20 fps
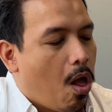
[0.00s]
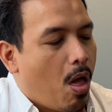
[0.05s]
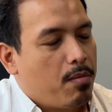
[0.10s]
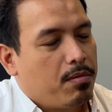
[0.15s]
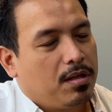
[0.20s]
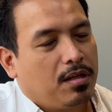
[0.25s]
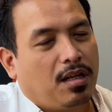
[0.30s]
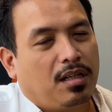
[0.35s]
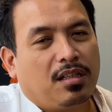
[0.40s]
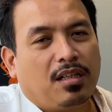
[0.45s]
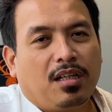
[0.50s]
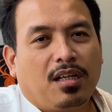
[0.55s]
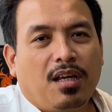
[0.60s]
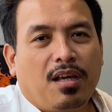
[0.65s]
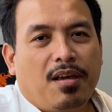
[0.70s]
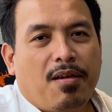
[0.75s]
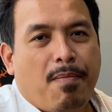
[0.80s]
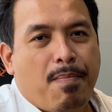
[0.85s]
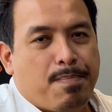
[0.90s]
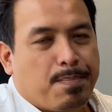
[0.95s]
sikat
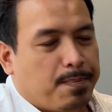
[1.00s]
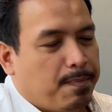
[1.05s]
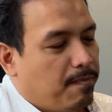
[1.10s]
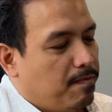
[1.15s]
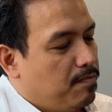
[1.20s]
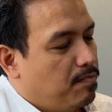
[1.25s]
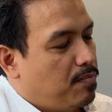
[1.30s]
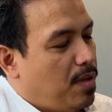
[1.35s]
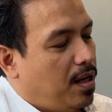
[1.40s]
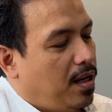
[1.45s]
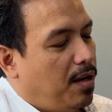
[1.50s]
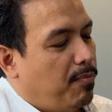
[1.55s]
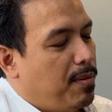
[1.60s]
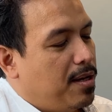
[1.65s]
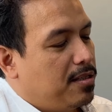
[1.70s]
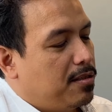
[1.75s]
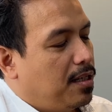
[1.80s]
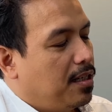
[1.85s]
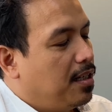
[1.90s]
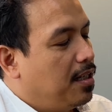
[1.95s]
gigi pakai
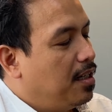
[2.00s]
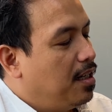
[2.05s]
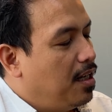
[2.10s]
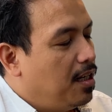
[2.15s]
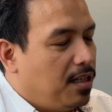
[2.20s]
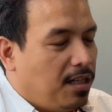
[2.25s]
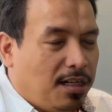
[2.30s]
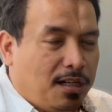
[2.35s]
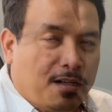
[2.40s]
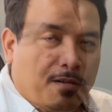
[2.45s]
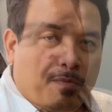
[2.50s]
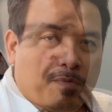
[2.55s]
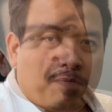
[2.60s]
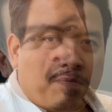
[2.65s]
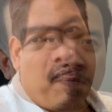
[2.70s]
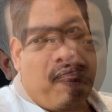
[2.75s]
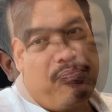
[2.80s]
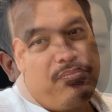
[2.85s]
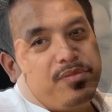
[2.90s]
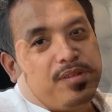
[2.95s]
pasta gigi ini
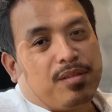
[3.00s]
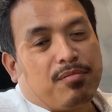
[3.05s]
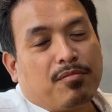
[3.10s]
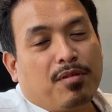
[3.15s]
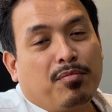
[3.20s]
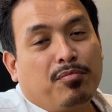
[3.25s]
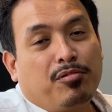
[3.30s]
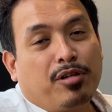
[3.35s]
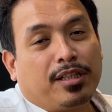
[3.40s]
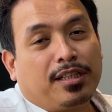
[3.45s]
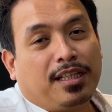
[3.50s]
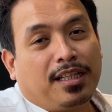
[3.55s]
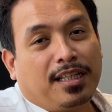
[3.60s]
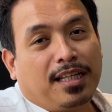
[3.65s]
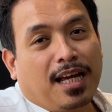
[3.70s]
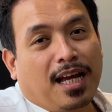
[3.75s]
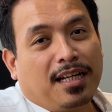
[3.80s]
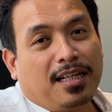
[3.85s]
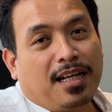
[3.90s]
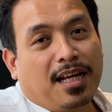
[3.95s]
membuat gigi
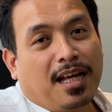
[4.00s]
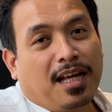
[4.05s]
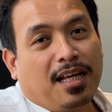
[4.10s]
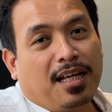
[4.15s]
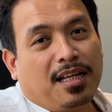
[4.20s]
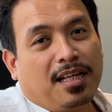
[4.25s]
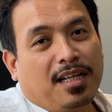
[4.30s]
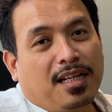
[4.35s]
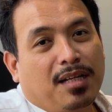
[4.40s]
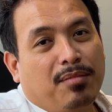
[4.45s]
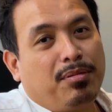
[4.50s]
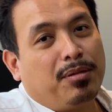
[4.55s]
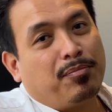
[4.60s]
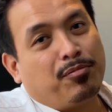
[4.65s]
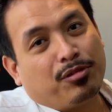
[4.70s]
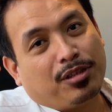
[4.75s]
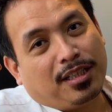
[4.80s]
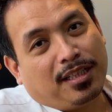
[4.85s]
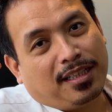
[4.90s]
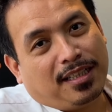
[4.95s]
anda lebih
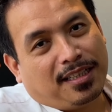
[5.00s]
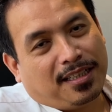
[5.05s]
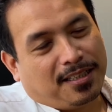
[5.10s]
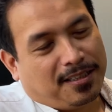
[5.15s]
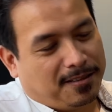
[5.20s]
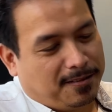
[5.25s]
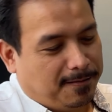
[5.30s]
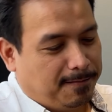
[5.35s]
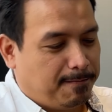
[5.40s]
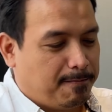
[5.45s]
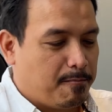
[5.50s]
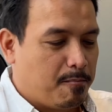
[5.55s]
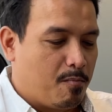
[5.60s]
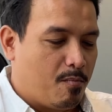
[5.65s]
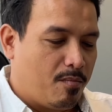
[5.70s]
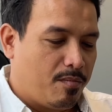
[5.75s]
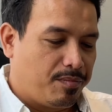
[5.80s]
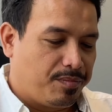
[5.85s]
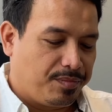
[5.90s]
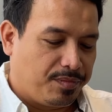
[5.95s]
putih
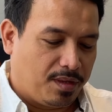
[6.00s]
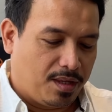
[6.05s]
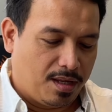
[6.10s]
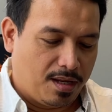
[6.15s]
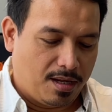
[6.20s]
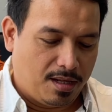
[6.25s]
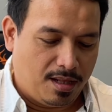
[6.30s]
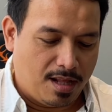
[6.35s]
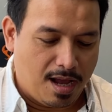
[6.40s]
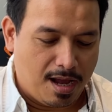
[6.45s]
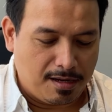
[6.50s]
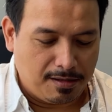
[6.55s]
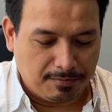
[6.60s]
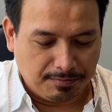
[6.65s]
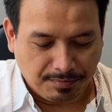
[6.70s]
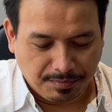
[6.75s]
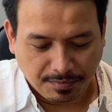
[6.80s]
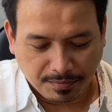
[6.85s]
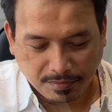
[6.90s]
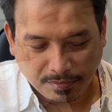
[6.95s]
nah
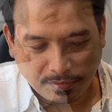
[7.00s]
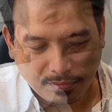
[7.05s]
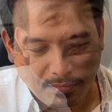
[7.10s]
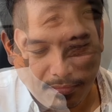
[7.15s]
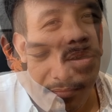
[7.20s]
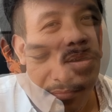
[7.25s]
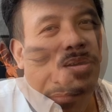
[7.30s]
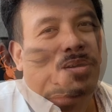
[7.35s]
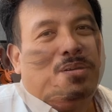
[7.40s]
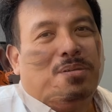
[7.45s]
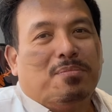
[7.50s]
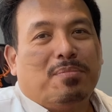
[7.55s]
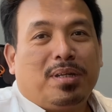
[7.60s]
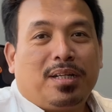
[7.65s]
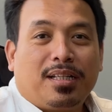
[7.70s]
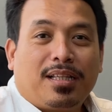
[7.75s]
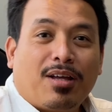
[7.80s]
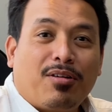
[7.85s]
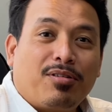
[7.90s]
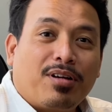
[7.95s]

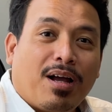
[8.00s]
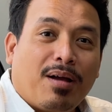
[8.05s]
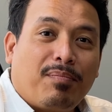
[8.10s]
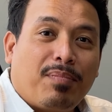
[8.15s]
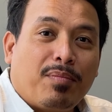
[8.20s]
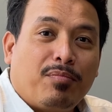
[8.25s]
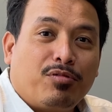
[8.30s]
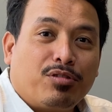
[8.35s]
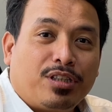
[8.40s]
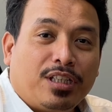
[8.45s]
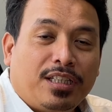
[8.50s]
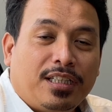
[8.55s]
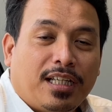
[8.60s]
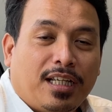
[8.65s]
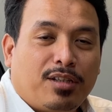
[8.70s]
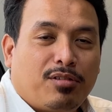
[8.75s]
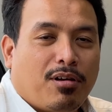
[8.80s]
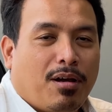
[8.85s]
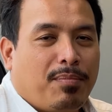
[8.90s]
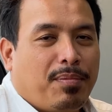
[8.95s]
pada tahu nggak pemutihnya
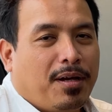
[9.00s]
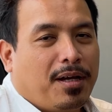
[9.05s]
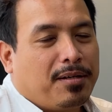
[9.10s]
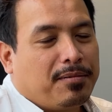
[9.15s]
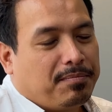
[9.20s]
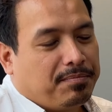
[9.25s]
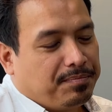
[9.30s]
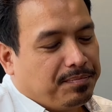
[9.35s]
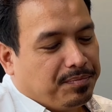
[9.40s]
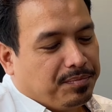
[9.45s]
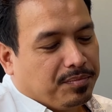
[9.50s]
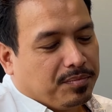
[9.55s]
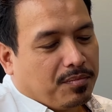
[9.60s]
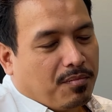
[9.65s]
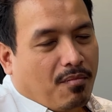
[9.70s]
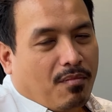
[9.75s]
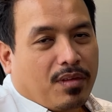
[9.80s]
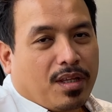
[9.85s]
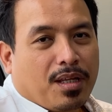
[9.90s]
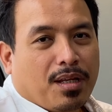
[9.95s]
itu apa
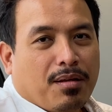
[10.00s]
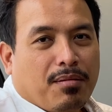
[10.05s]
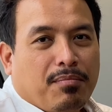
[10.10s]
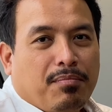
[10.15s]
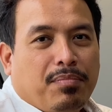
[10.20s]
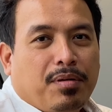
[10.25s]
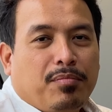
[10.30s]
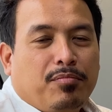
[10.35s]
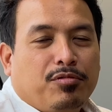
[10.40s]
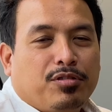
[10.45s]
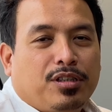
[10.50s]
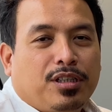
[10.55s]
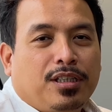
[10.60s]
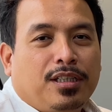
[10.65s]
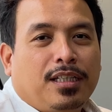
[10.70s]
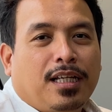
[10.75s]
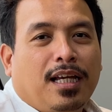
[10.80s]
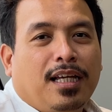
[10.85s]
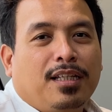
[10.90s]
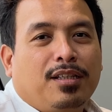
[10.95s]

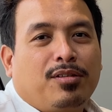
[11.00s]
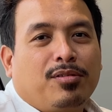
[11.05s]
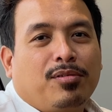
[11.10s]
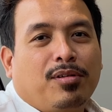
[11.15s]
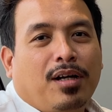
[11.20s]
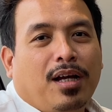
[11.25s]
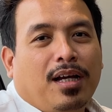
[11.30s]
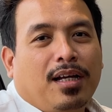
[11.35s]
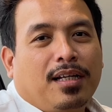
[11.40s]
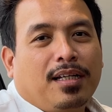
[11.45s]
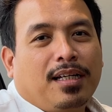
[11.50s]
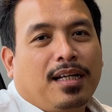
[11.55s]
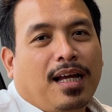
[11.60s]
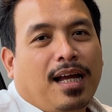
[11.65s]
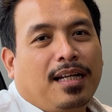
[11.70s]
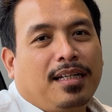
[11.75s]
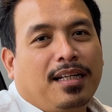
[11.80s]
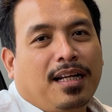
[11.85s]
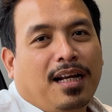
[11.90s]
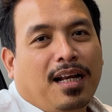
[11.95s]
pemutihnya itu
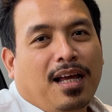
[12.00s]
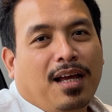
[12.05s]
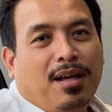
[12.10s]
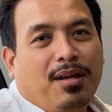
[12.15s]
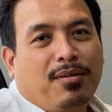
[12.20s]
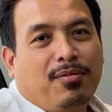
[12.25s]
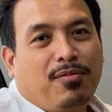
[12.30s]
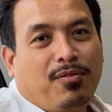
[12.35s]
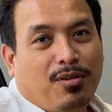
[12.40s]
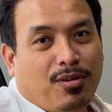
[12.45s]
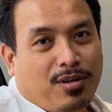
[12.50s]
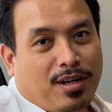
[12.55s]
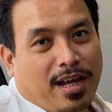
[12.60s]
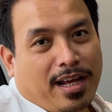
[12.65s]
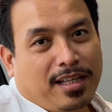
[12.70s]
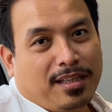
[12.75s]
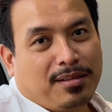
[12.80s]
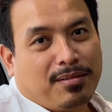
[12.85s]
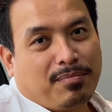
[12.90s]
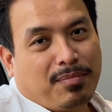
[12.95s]
adalah
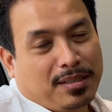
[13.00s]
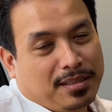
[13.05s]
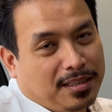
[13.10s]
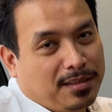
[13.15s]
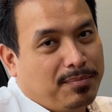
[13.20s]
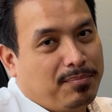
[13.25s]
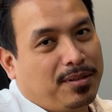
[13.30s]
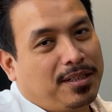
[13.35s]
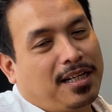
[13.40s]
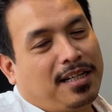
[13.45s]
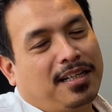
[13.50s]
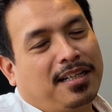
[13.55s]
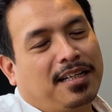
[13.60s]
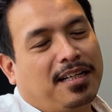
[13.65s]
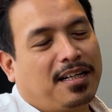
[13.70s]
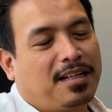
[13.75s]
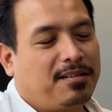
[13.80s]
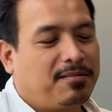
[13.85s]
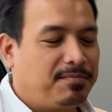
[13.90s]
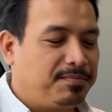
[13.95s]
fluoride pasti pernah
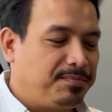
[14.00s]
dengar